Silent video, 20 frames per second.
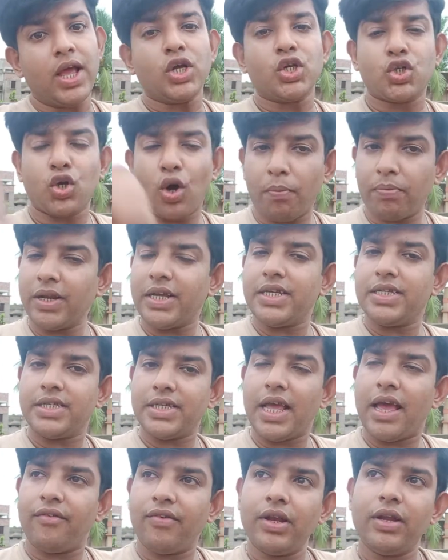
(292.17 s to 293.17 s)
সবটা ইজি
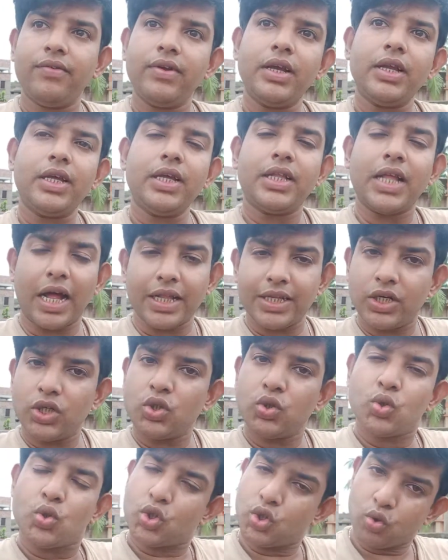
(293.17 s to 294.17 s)
অ্যাভেলেবেল কি তাদের
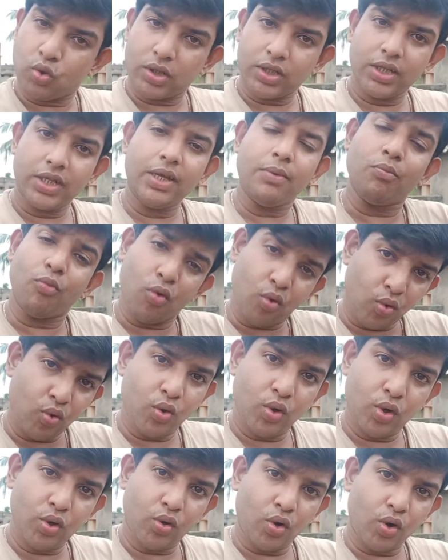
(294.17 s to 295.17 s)
জন্য সত্যি
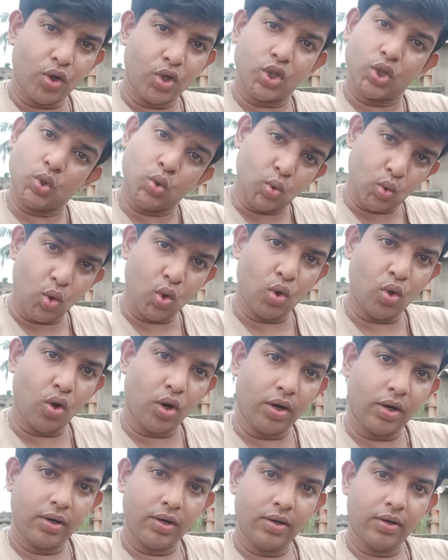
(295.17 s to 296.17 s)
মঙ্গলকর সুখকর
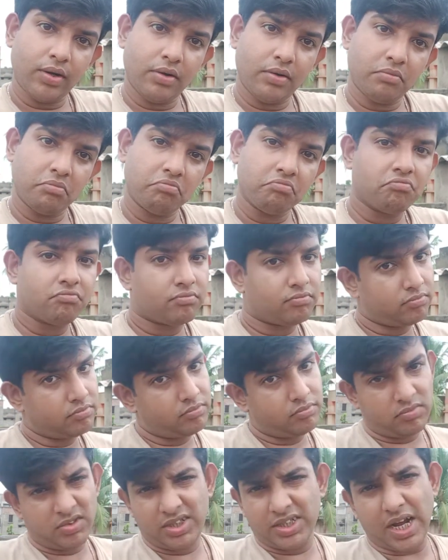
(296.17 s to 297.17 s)

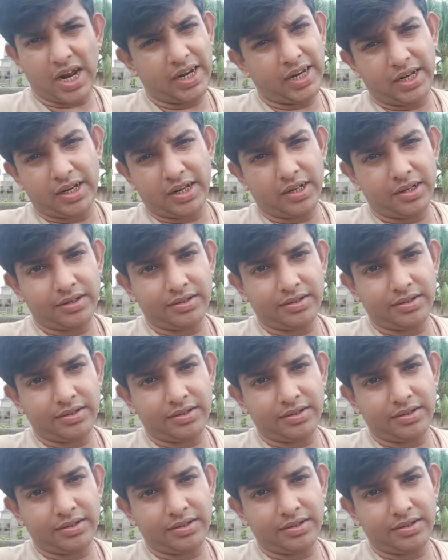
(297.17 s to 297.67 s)
জানি না